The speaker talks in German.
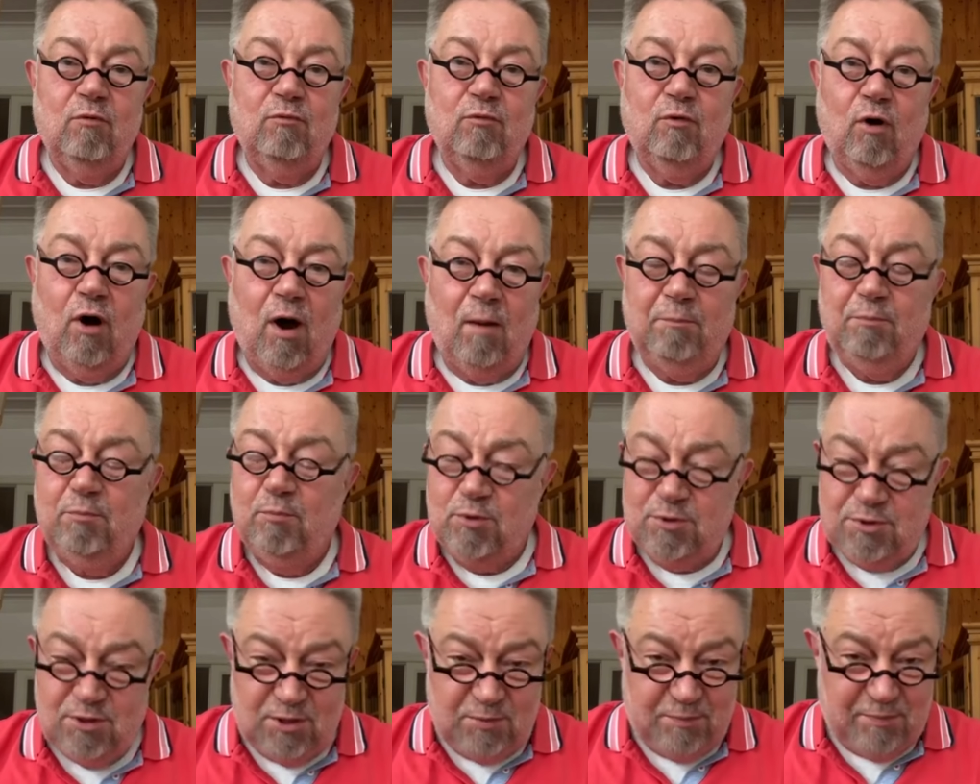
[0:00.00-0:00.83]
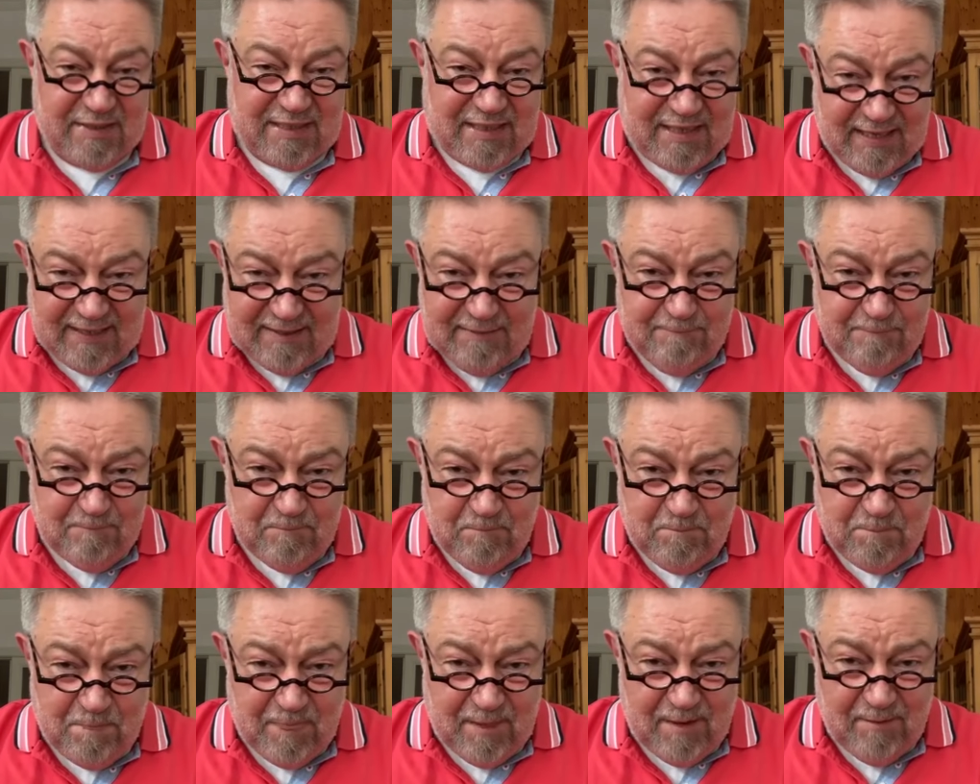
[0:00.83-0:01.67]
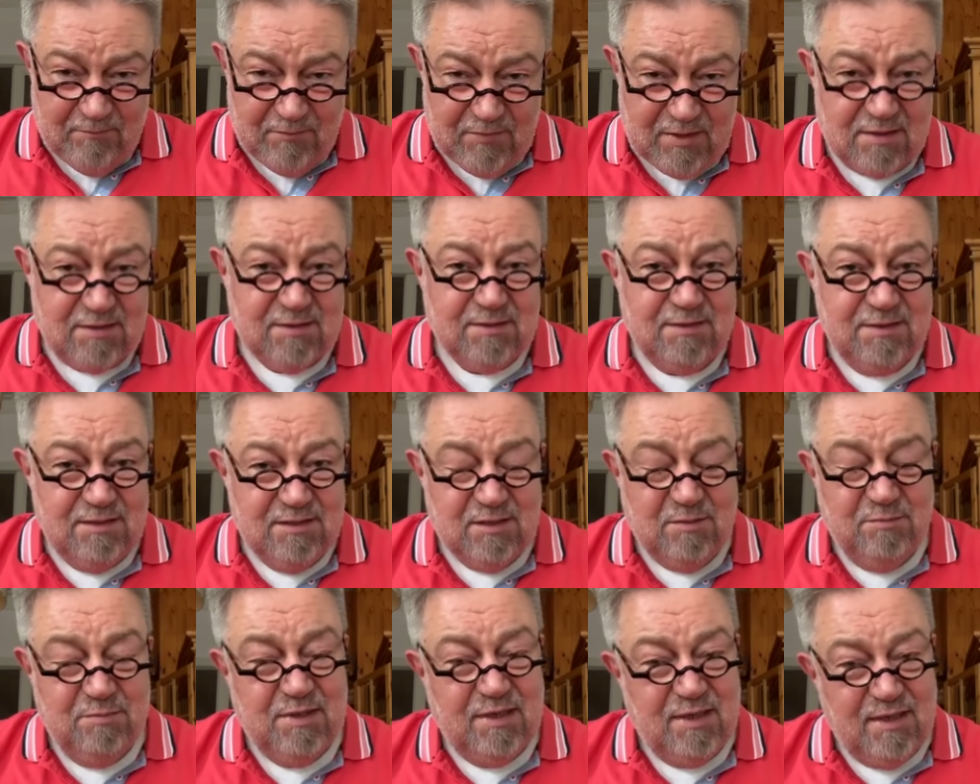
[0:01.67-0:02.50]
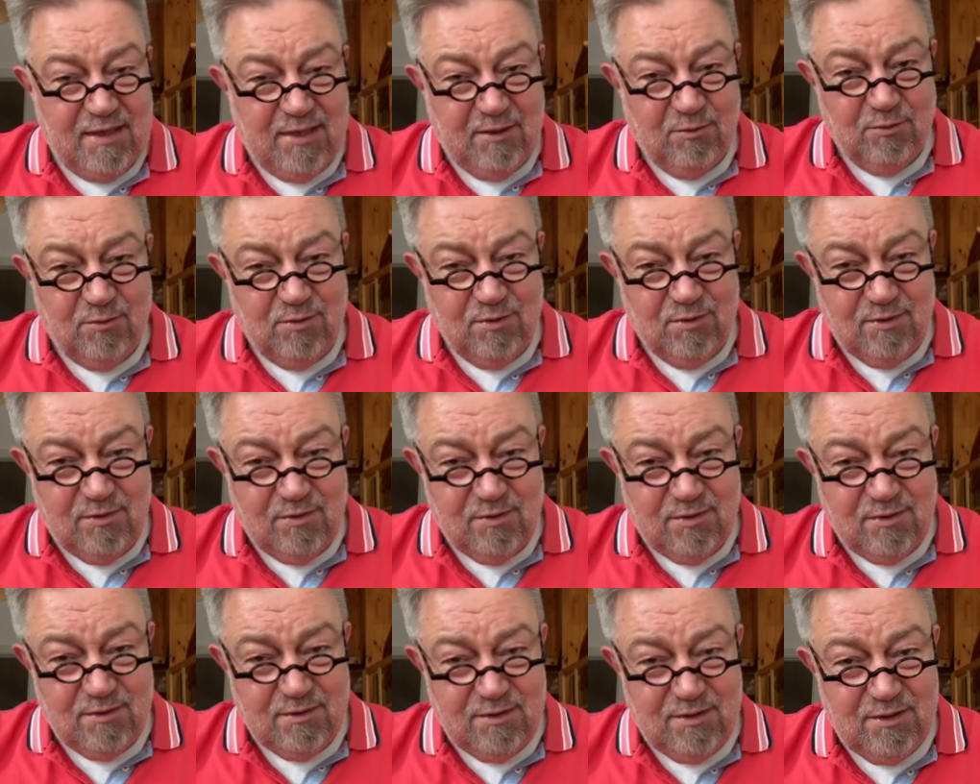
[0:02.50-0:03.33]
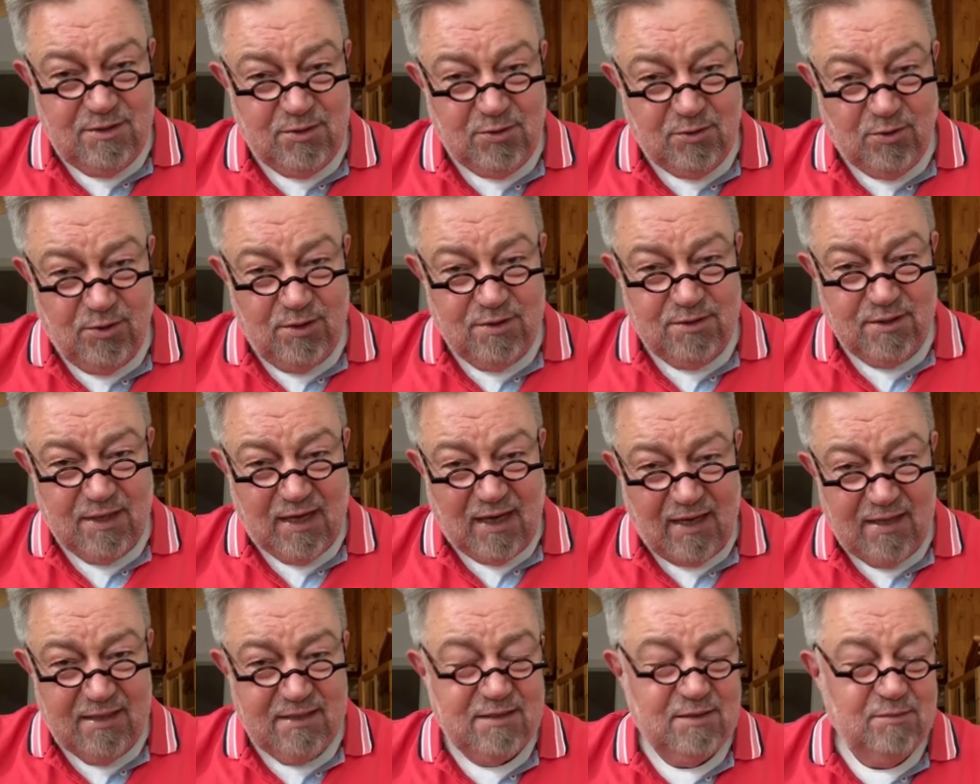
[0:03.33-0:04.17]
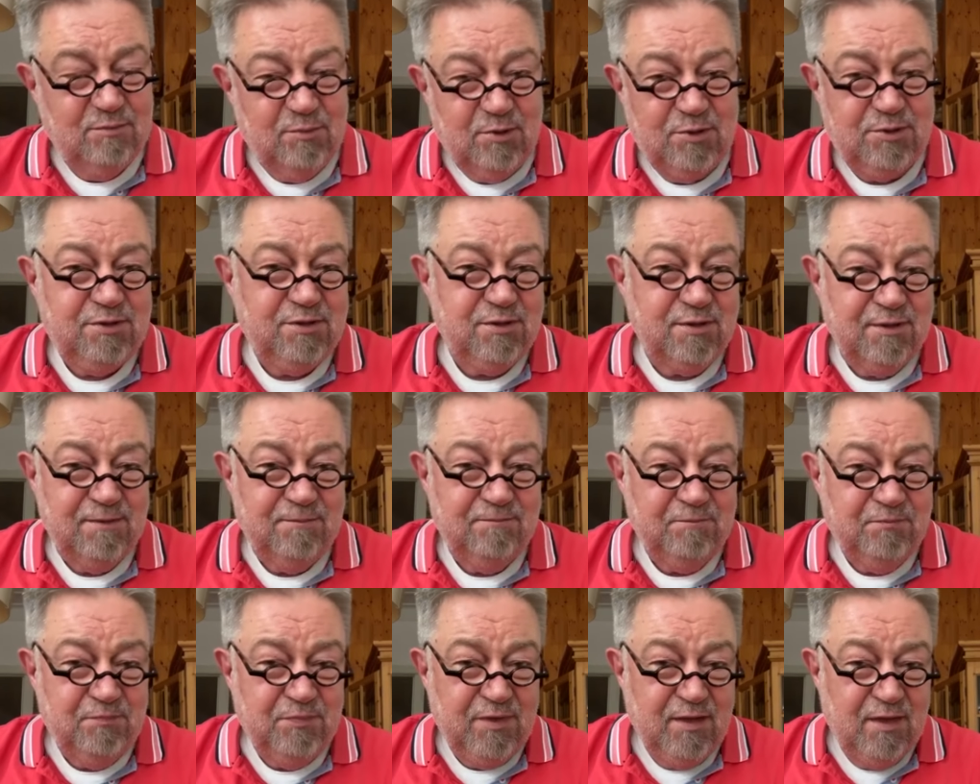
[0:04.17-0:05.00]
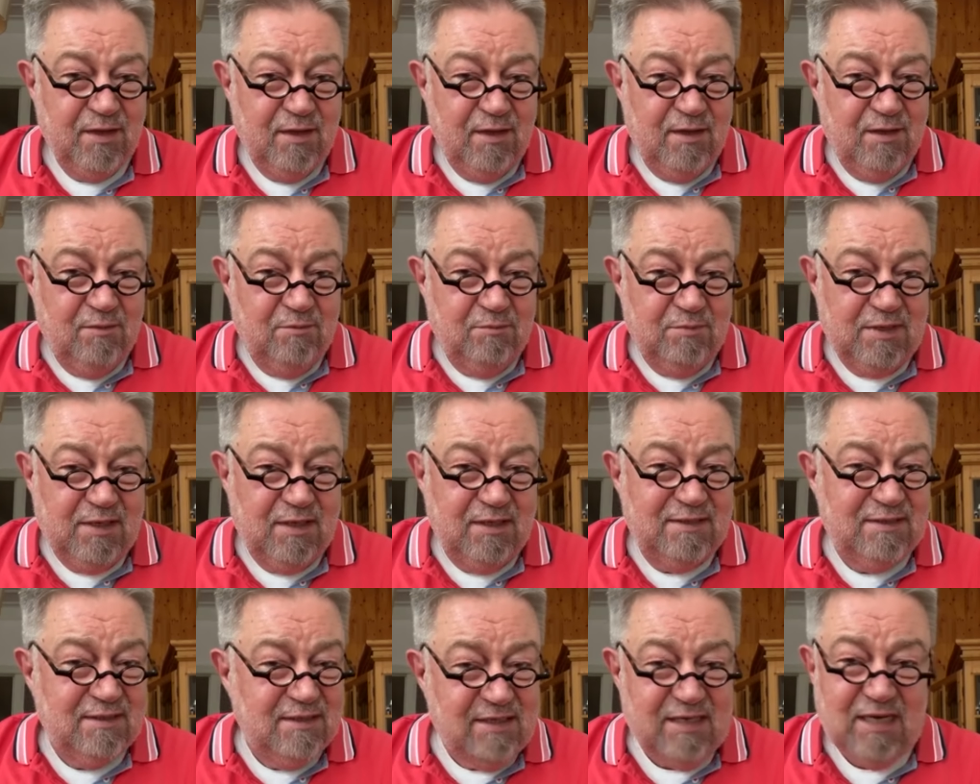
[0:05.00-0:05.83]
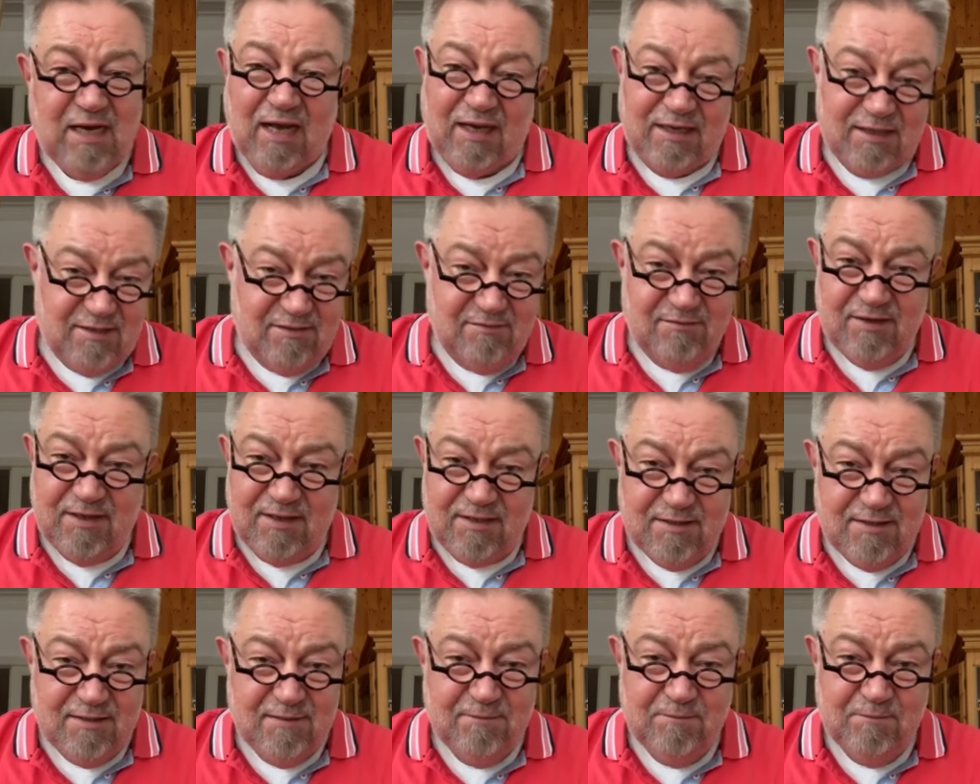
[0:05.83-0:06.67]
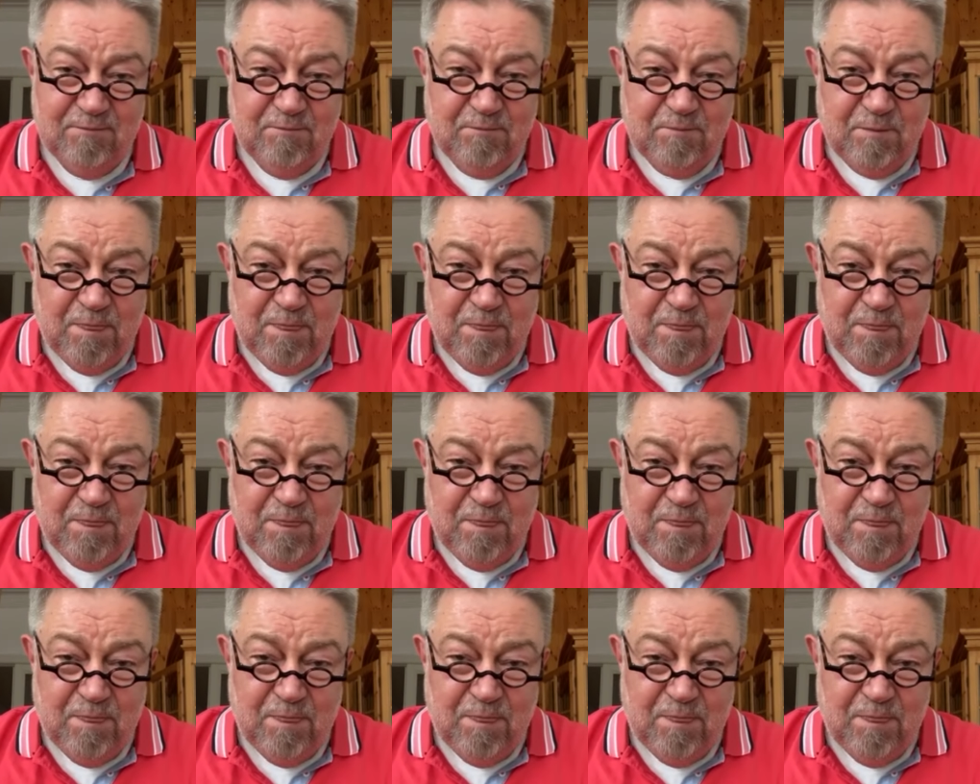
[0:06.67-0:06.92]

Vorab muss ich bekennen, dass diese Belehrung, die ich heute halten möchte, mir nicht leicht fällt.